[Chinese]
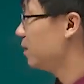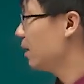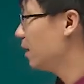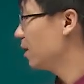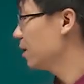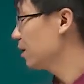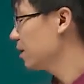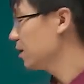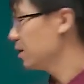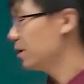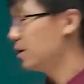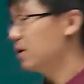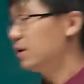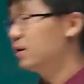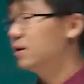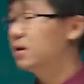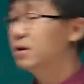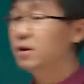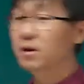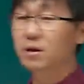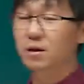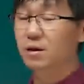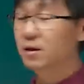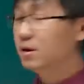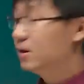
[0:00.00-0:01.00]
亡啊，
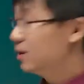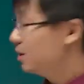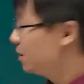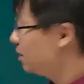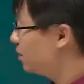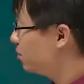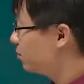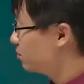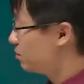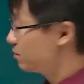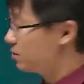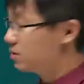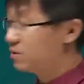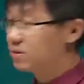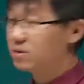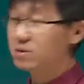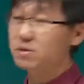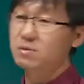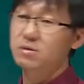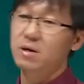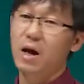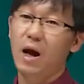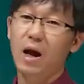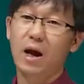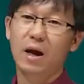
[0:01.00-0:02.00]
你看一种是
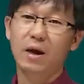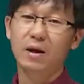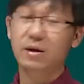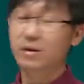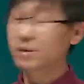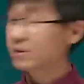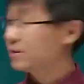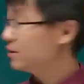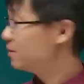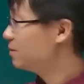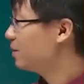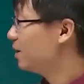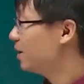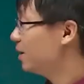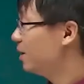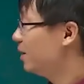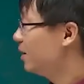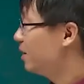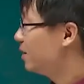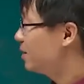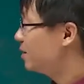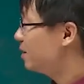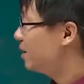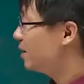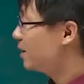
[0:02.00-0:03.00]
自杀。是吧？
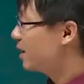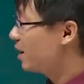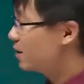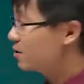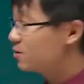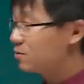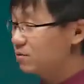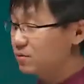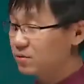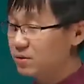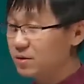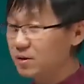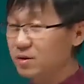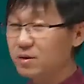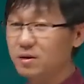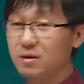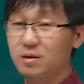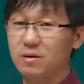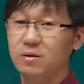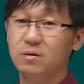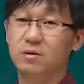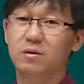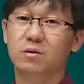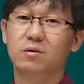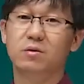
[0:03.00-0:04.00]
这两种呢，
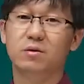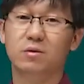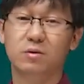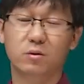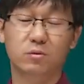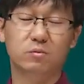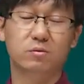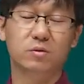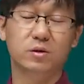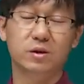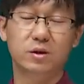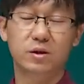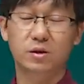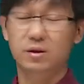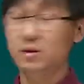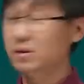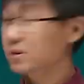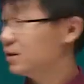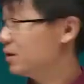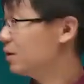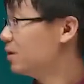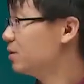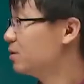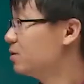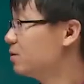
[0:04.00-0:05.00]
可能都都不行
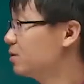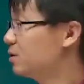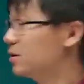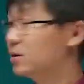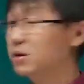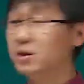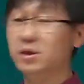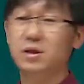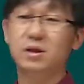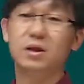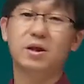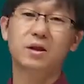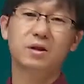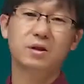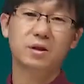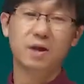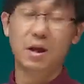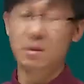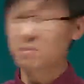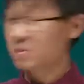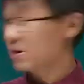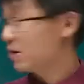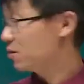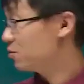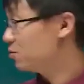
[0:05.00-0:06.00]
啊，就是企业是
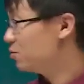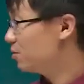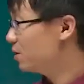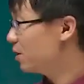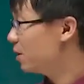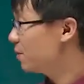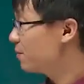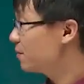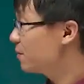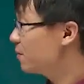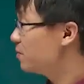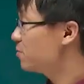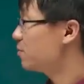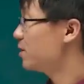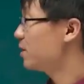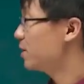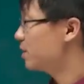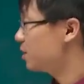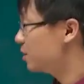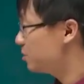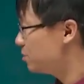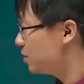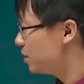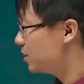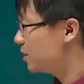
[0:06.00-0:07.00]
干不下去了。说一
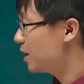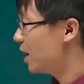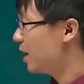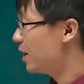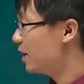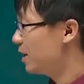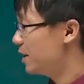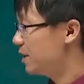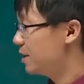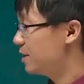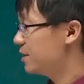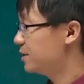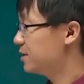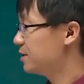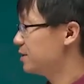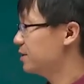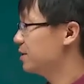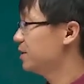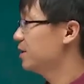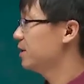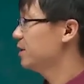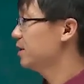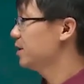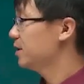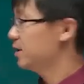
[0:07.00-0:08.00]
个是破产，一个
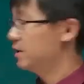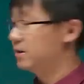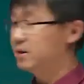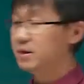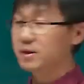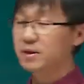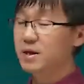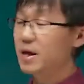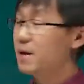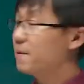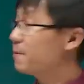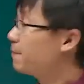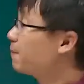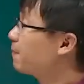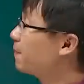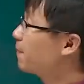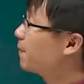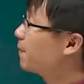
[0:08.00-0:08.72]
是解散。